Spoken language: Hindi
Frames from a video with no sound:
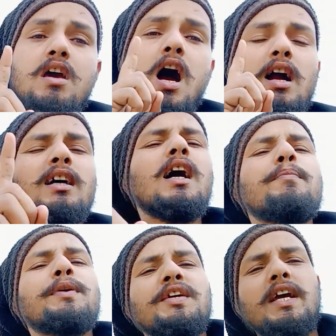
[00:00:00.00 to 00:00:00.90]
अगर
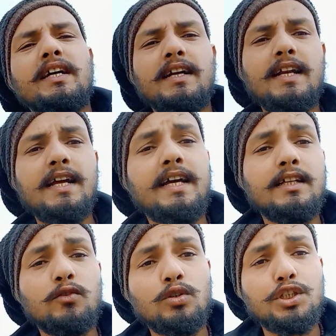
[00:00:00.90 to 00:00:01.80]
आप ये कर रहे
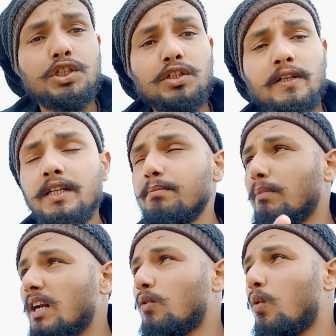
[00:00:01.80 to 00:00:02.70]
हैं तो निश्चित ही
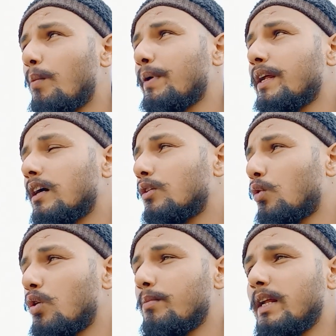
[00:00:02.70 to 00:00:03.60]
मन को अपने
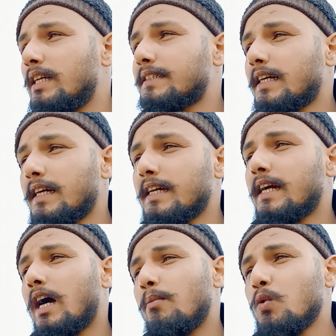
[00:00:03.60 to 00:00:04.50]
कंट्रोल में ले सकेंगे
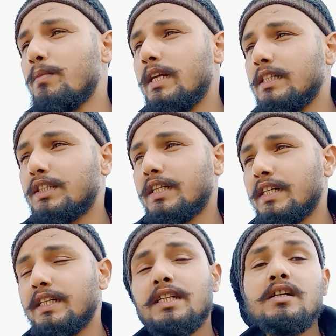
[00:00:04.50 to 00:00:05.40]
काबू में ले
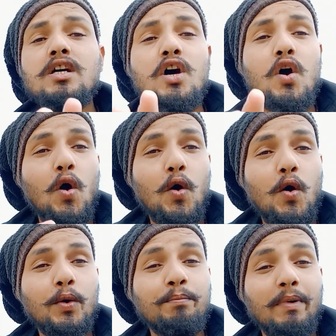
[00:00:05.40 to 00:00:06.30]
सकेंगे
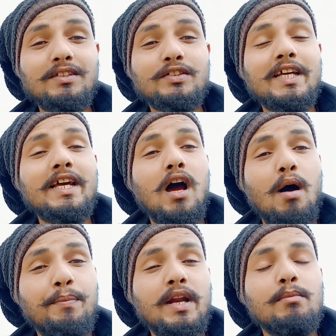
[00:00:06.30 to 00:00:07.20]
और मन से
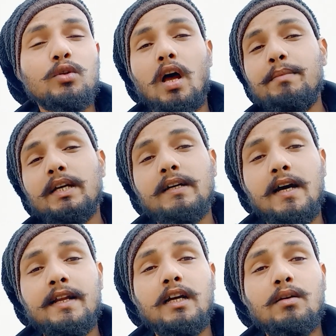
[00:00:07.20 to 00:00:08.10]
अपने मुताबिक
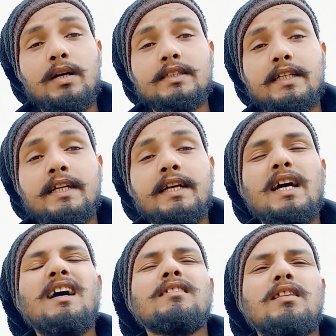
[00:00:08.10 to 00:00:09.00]
कार्य करवा सकेंगे
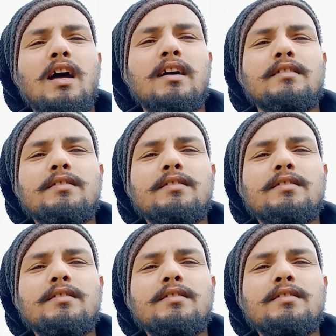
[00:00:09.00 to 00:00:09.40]
अर्थात